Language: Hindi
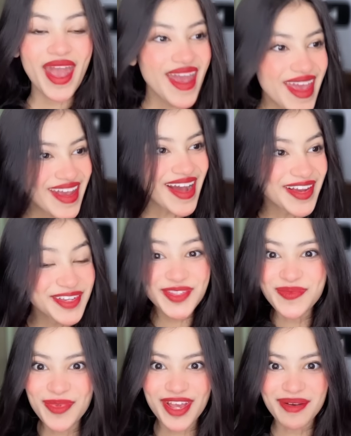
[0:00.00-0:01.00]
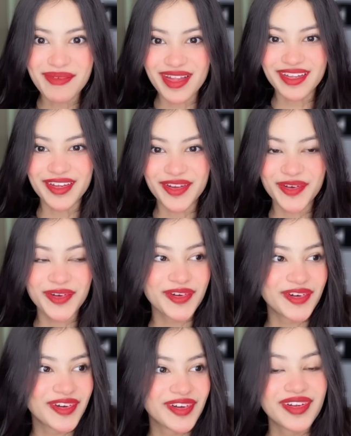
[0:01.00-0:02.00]
हे hey गाइस तुम लोग क्या बात कर रहे हो
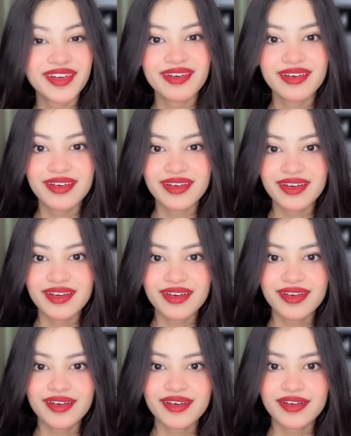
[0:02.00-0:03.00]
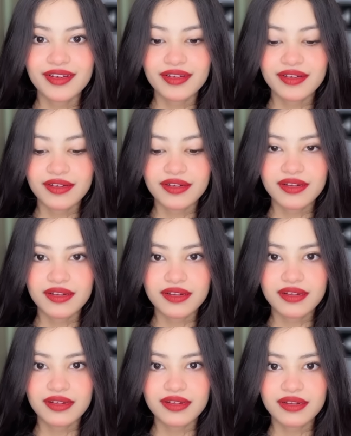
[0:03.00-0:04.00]
ओह oh, हेलो तुम हम लोगों से क्यों बात
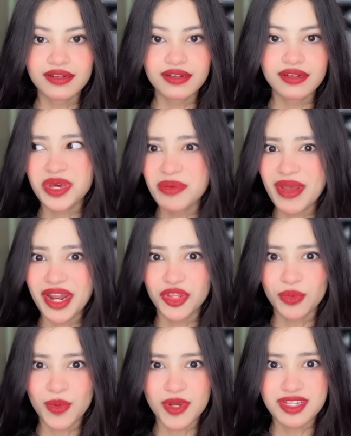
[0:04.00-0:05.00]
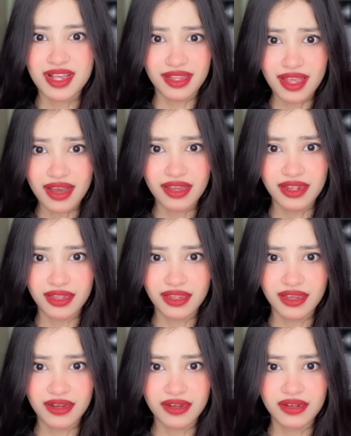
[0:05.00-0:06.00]
कर रही हो पर मैंने तुम लोगों के साथ क्या
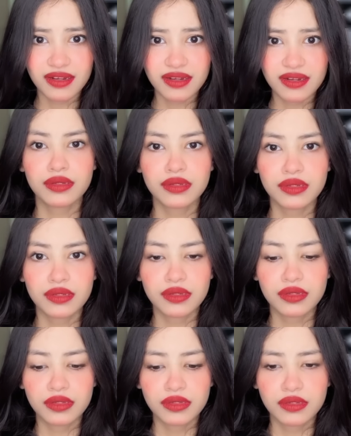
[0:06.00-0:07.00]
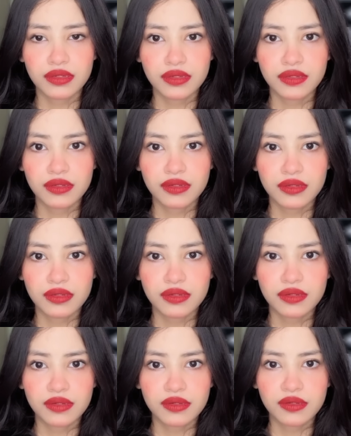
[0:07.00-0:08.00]
गलत किया तुम्हारी सबसे बड़ी गलती यही
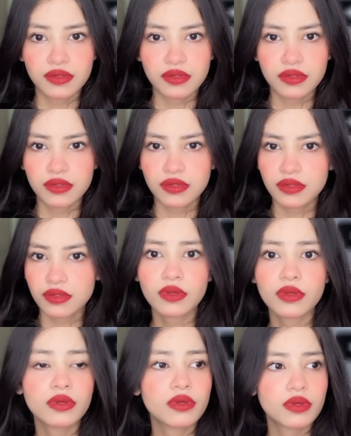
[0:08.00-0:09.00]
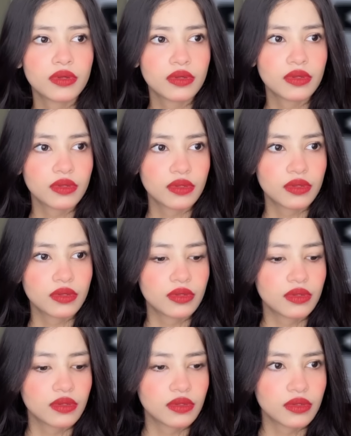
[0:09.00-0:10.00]
है कि तुम गरीब हो नायरा चलो यहाँ से
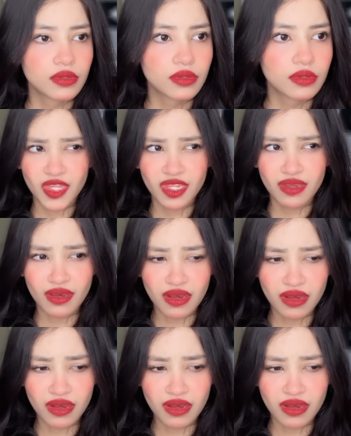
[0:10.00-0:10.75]
चलते हैं क्या